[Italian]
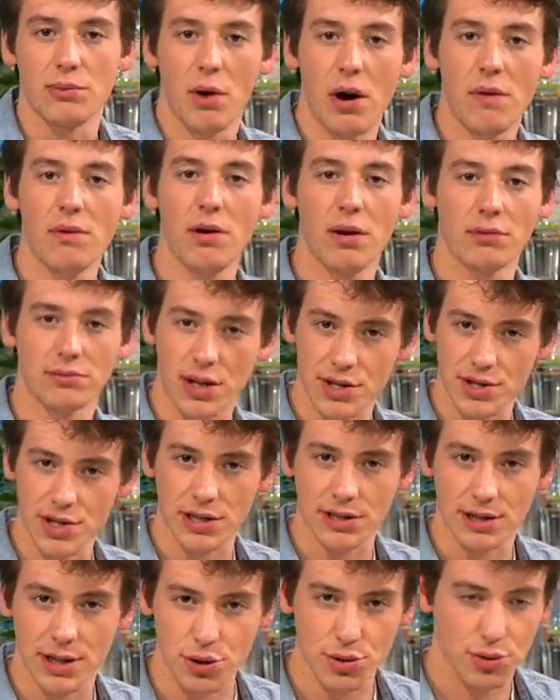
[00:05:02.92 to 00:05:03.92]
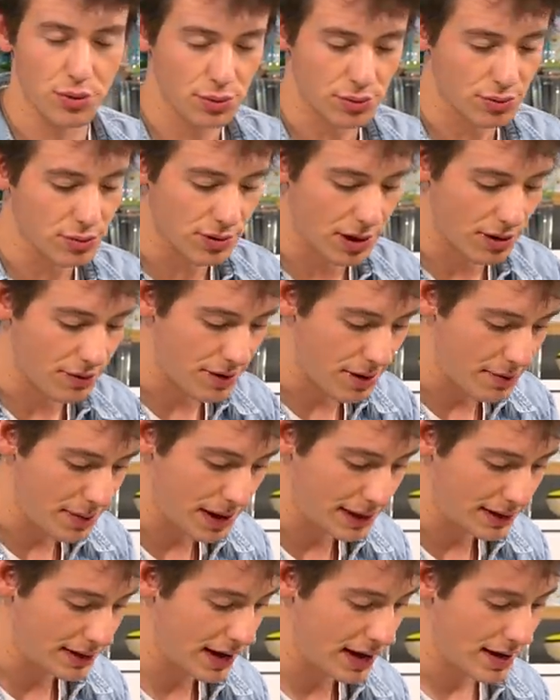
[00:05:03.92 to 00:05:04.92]
l'uovo ha una certa struttura
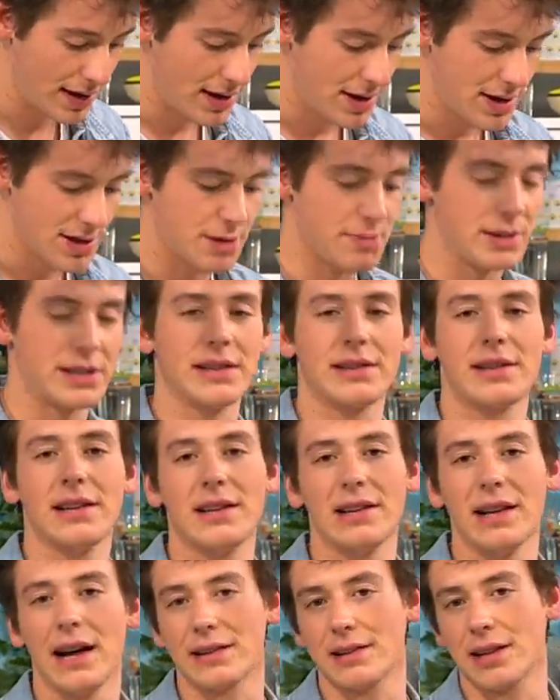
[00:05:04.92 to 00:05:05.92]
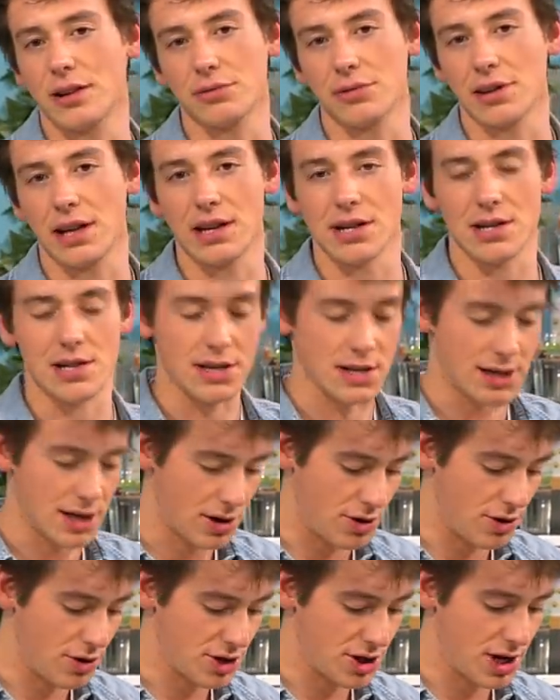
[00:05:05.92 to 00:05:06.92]
ovviamente, se mettete il latte non è la stessa
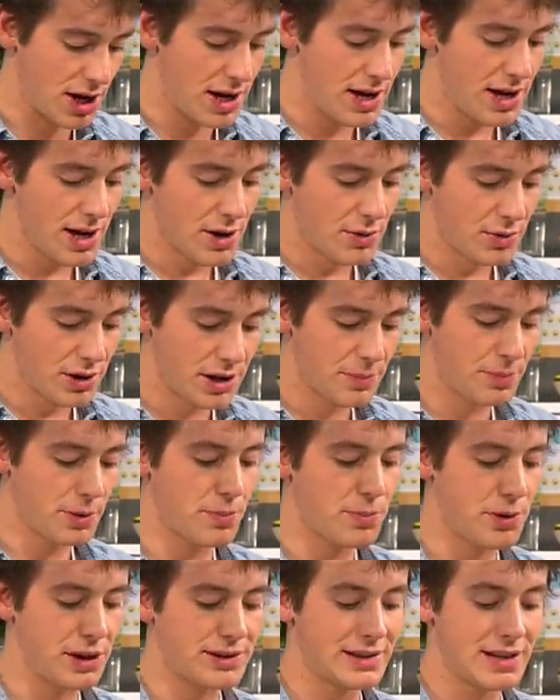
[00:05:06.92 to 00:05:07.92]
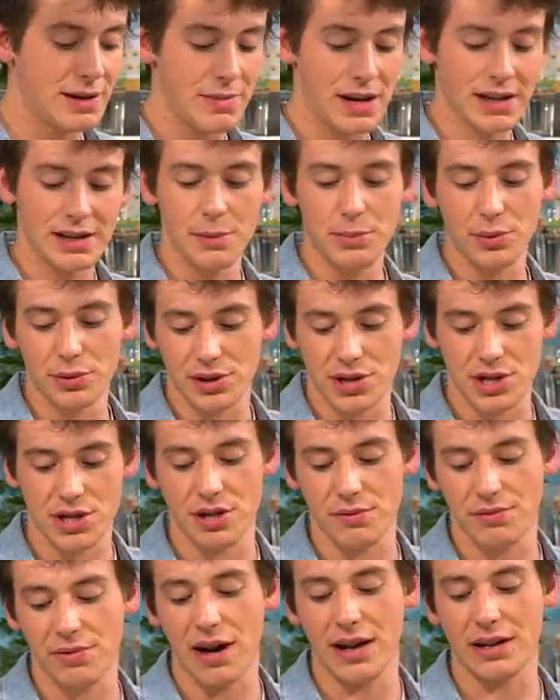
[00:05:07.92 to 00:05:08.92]
cosa, quindi proprio altrimenti
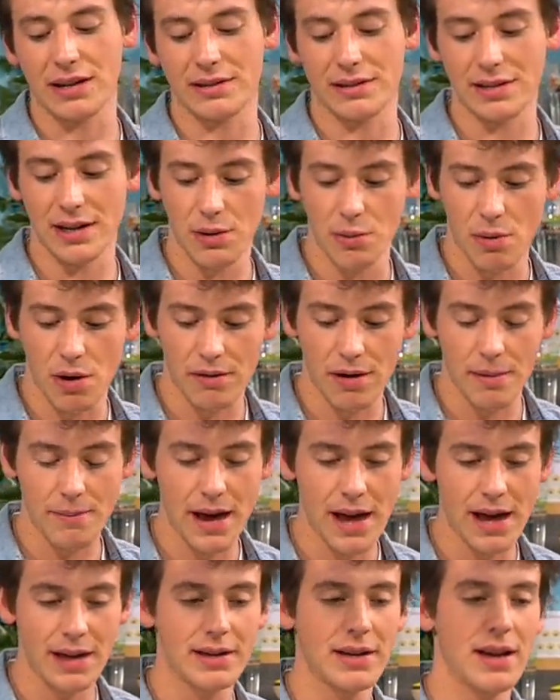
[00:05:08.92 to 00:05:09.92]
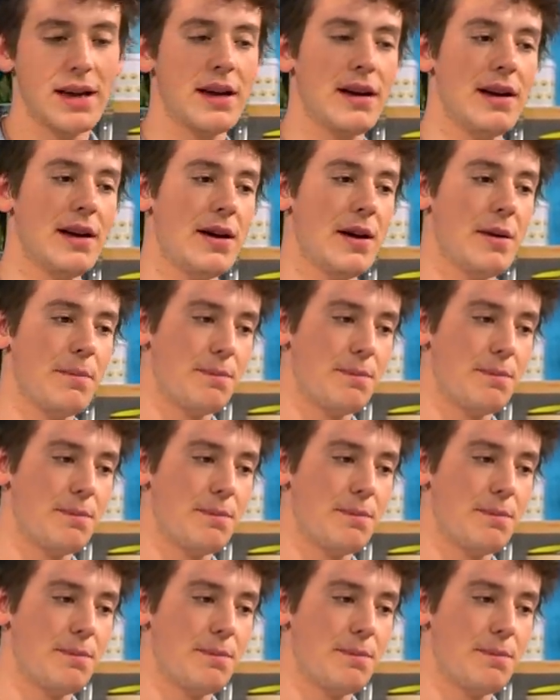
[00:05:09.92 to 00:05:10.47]
potreste fare tre uova medie